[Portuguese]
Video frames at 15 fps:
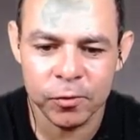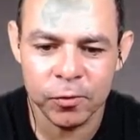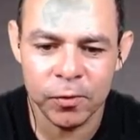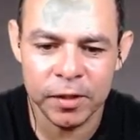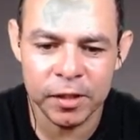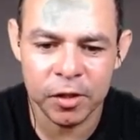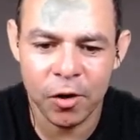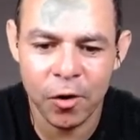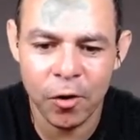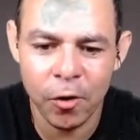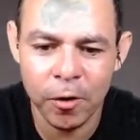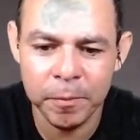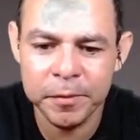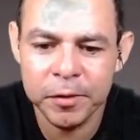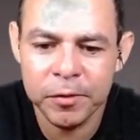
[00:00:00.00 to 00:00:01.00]
O
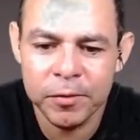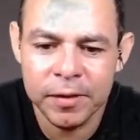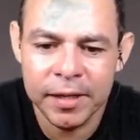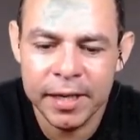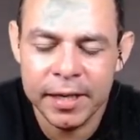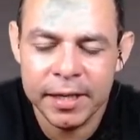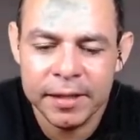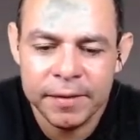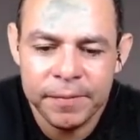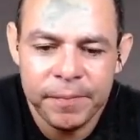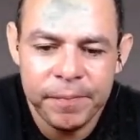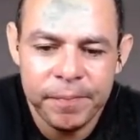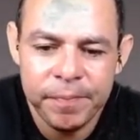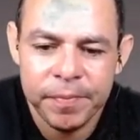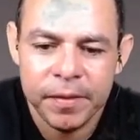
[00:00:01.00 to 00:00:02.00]
helicóptero, cara.
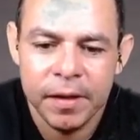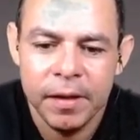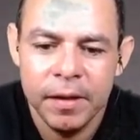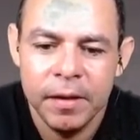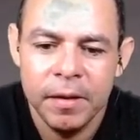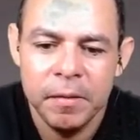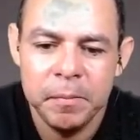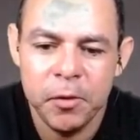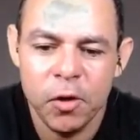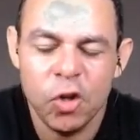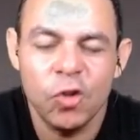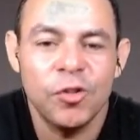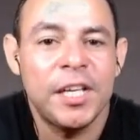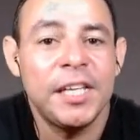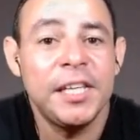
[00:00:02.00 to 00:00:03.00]
Pior
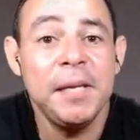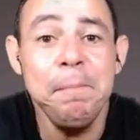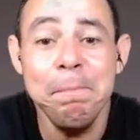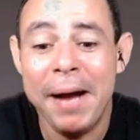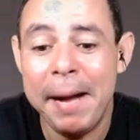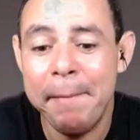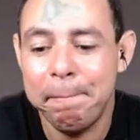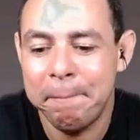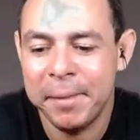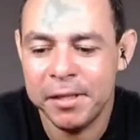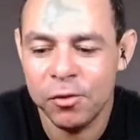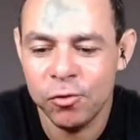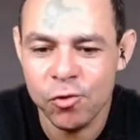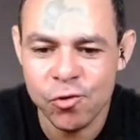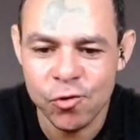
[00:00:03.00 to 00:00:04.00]
que não tem nem mapa,
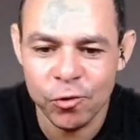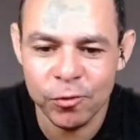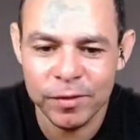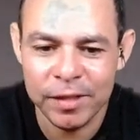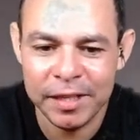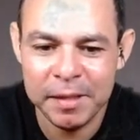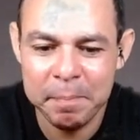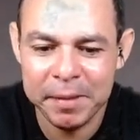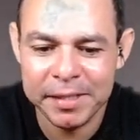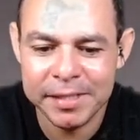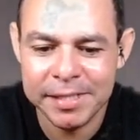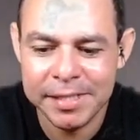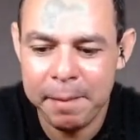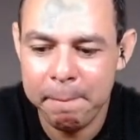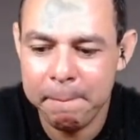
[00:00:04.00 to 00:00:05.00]
né, o jogo. Não dá nem pra
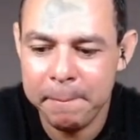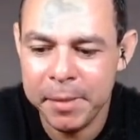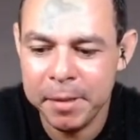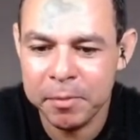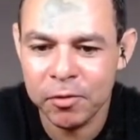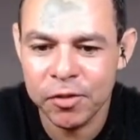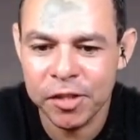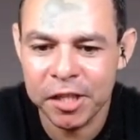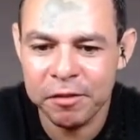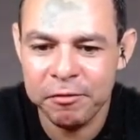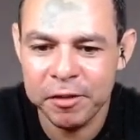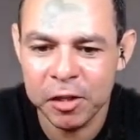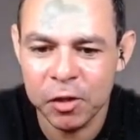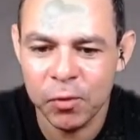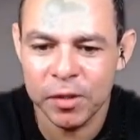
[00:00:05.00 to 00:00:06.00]
saber pra onde é que
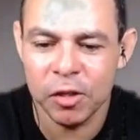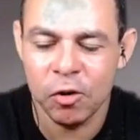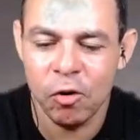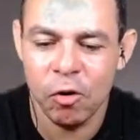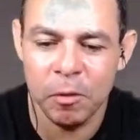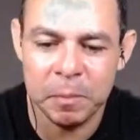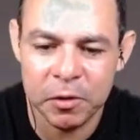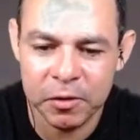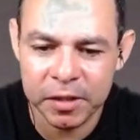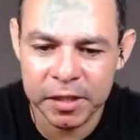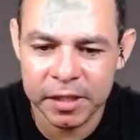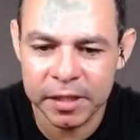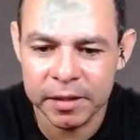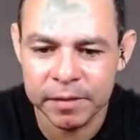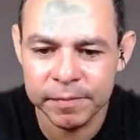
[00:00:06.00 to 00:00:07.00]
fica o helicóptero
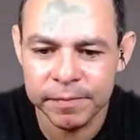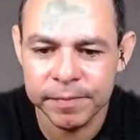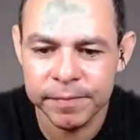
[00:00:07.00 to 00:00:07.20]
aqui.